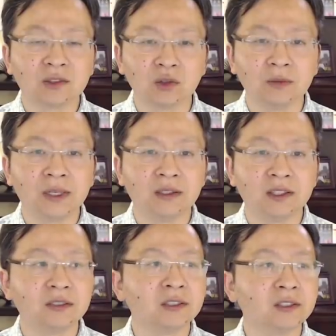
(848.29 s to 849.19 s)
作品
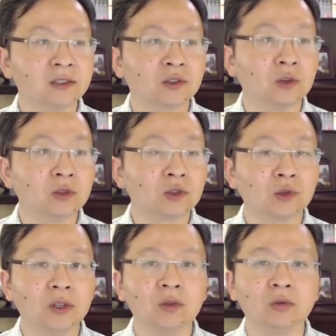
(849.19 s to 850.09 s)
其实是从《
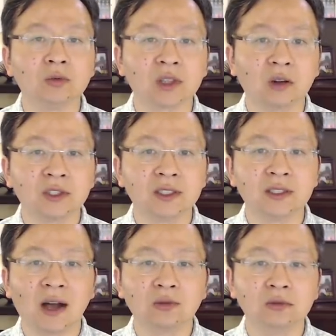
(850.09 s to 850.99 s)
水浒》到《七
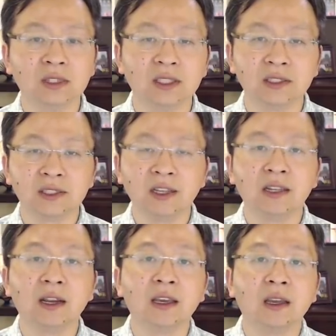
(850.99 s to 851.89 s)
侠五义》这
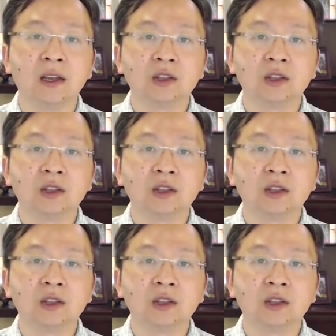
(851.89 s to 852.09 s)
一类